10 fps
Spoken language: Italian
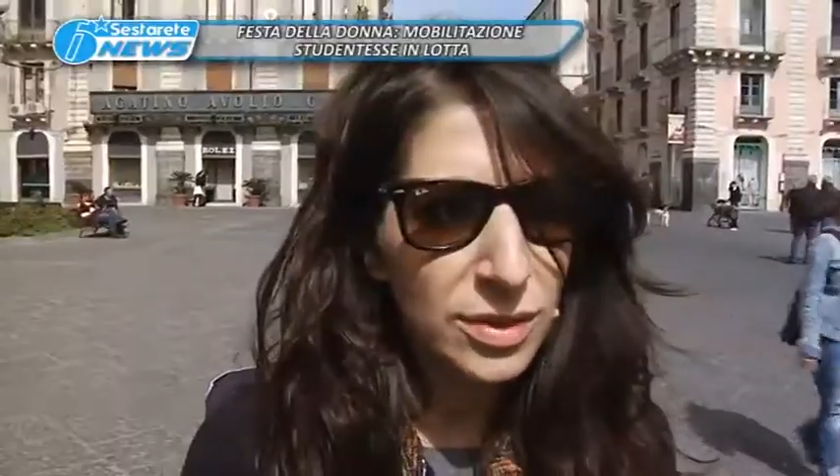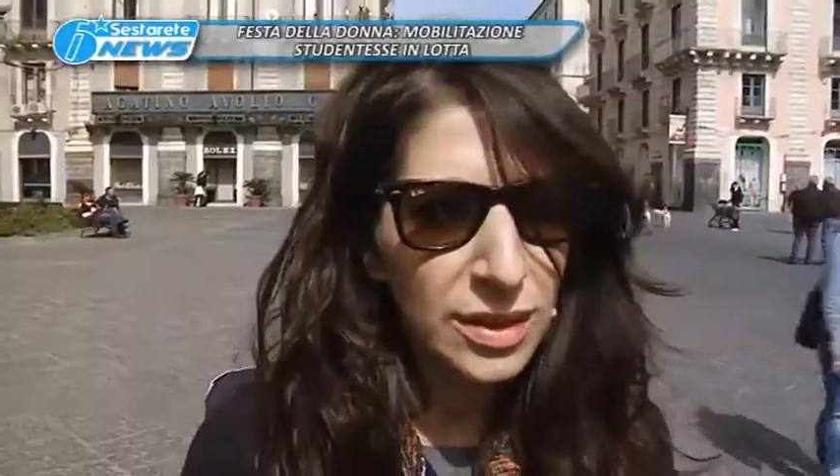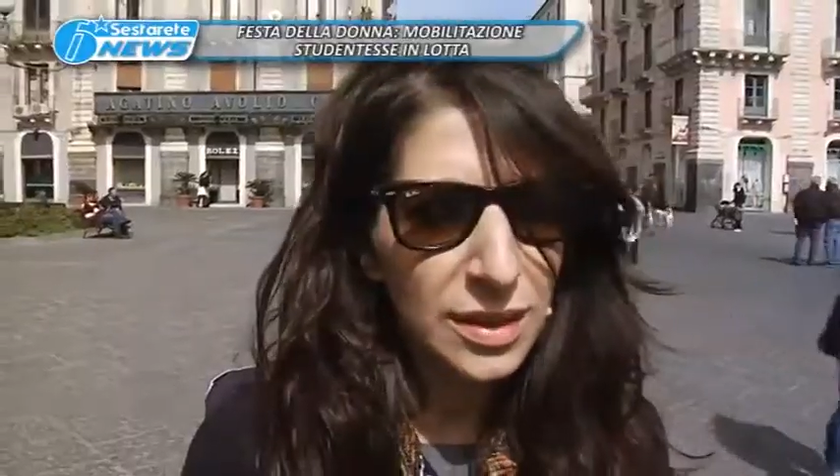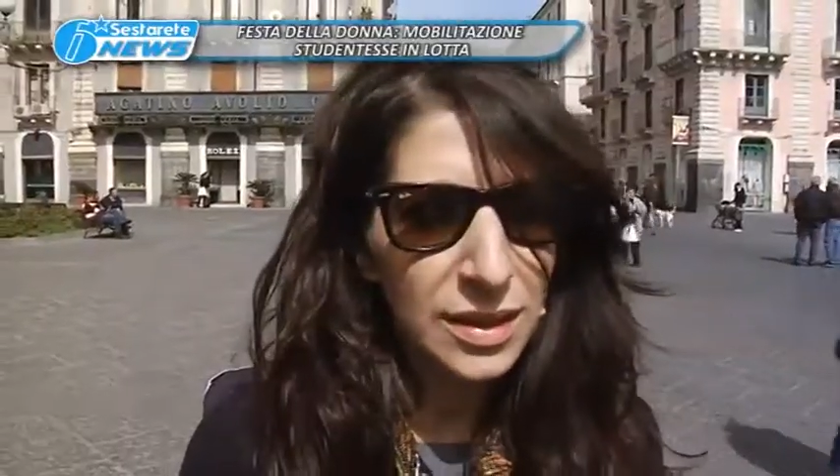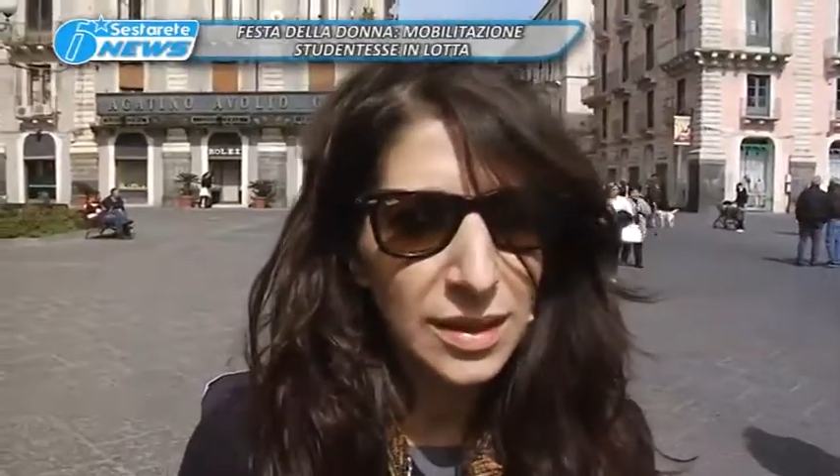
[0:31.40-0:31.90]

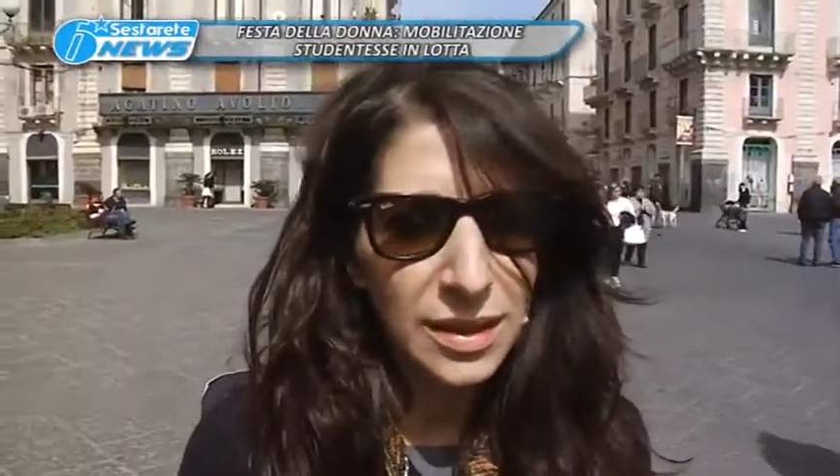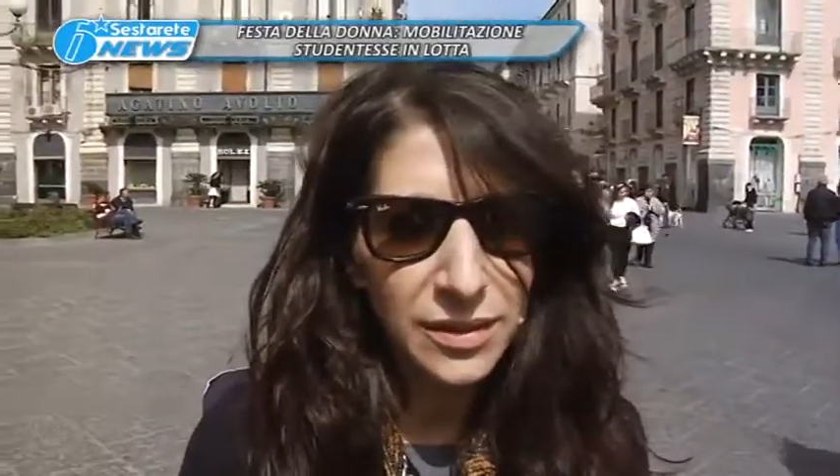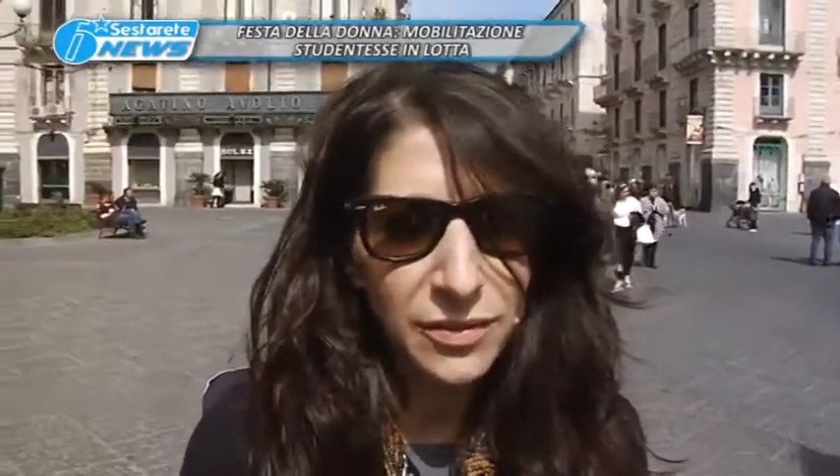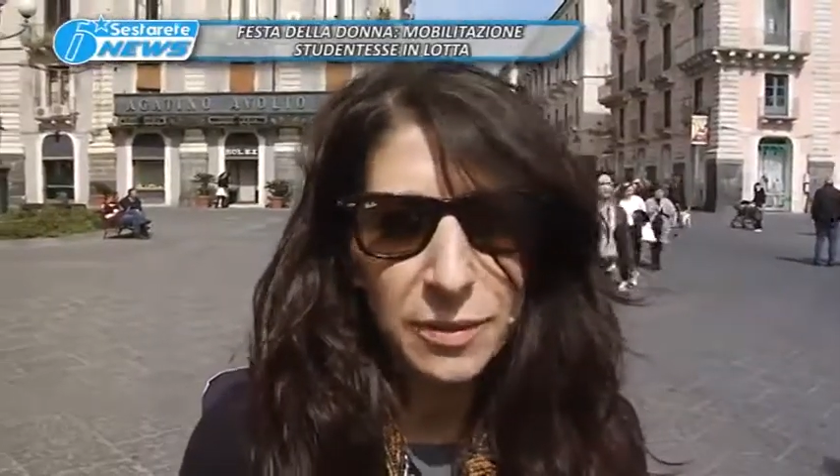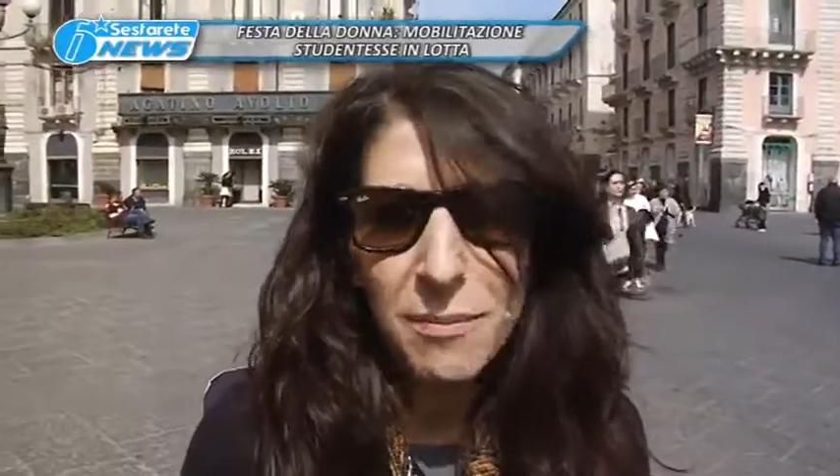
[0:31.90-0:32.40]

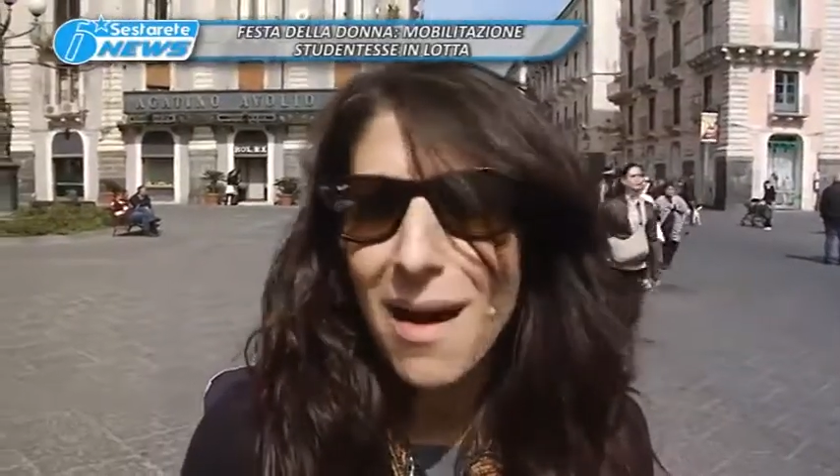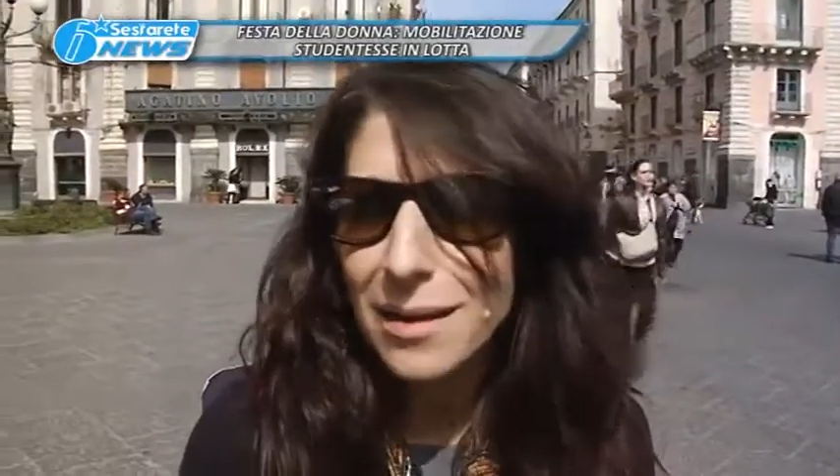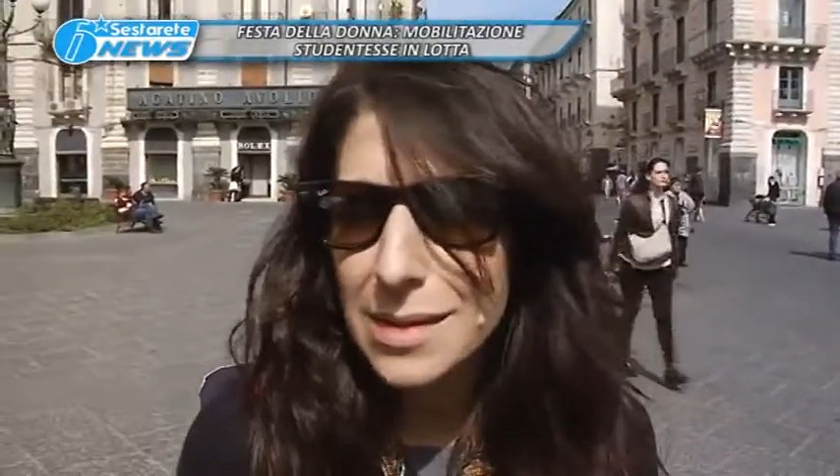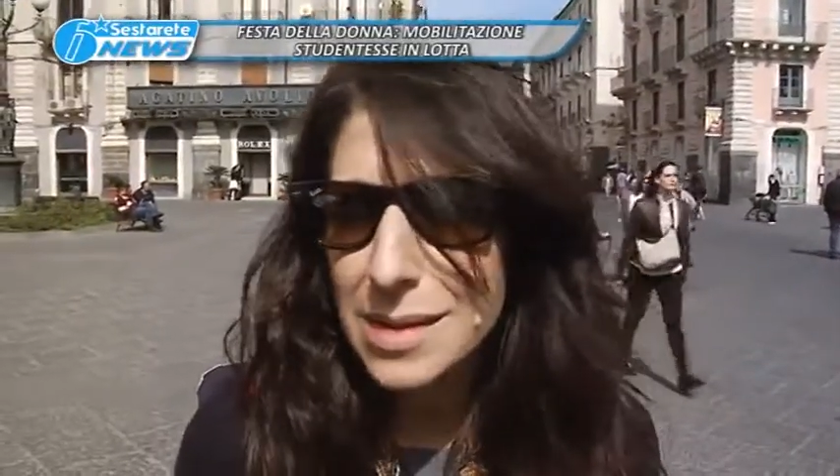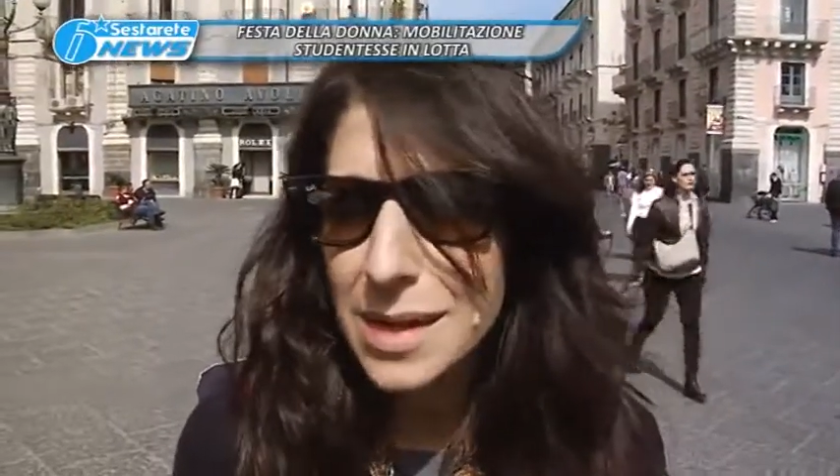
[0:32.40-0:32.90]
di
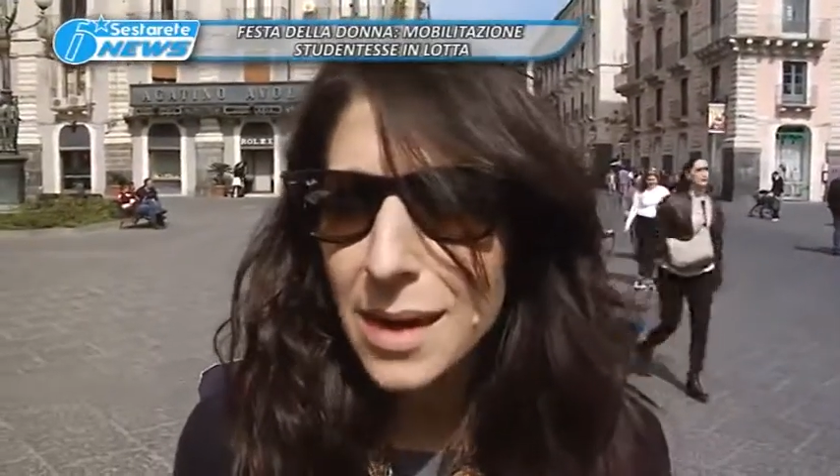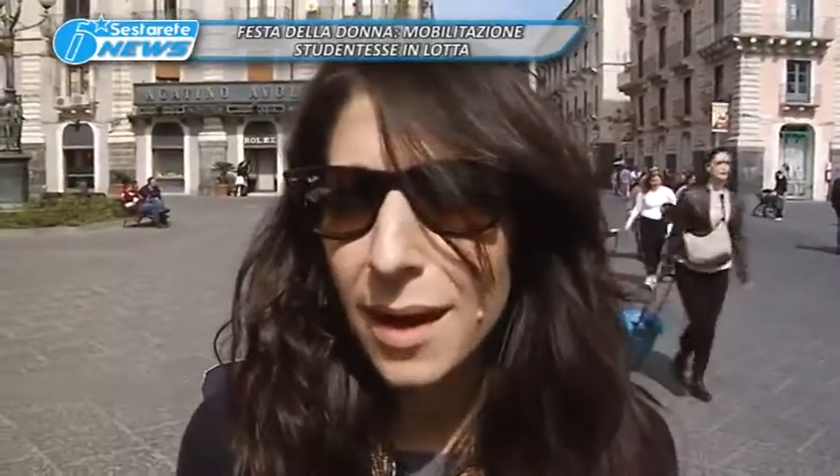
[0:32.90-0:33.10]
fermarsi,